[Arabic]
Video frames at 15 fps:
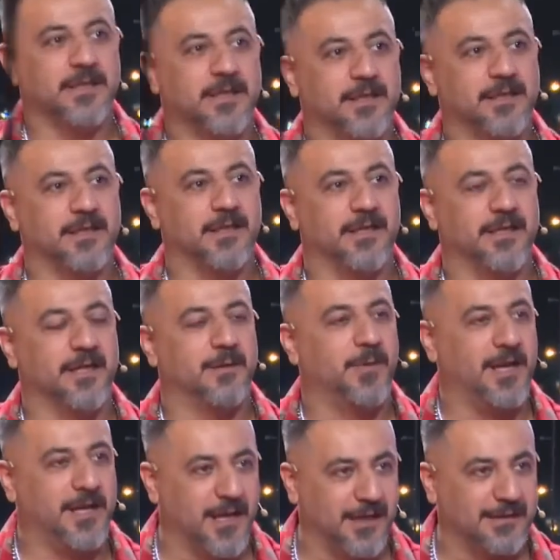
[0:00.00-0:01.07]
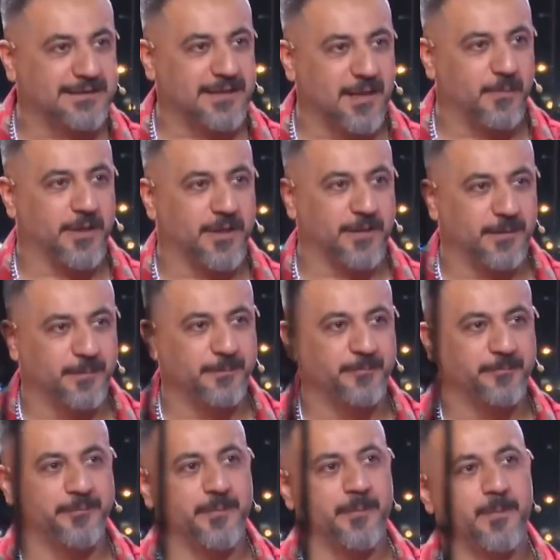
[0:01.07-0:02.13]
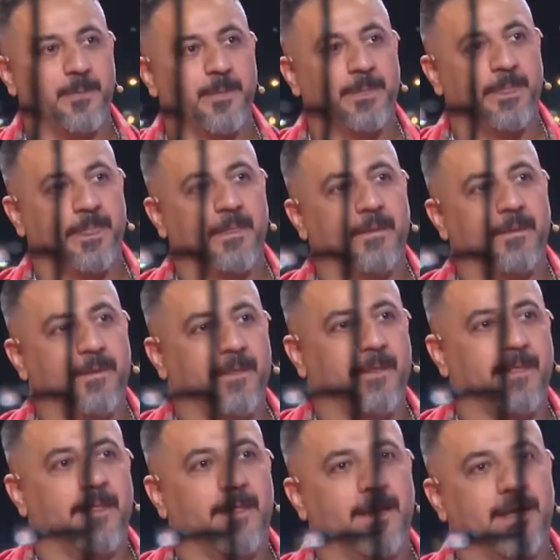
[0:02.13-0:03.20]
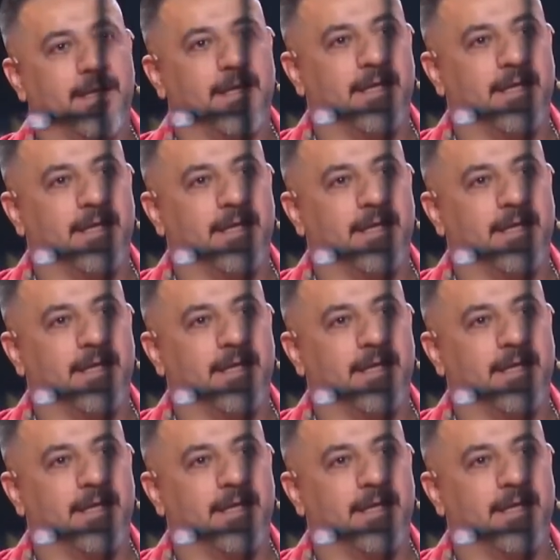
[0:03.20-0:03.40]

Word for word: اللي هي محلاها السمره ايوه العد اليوم لازم نسمع آه،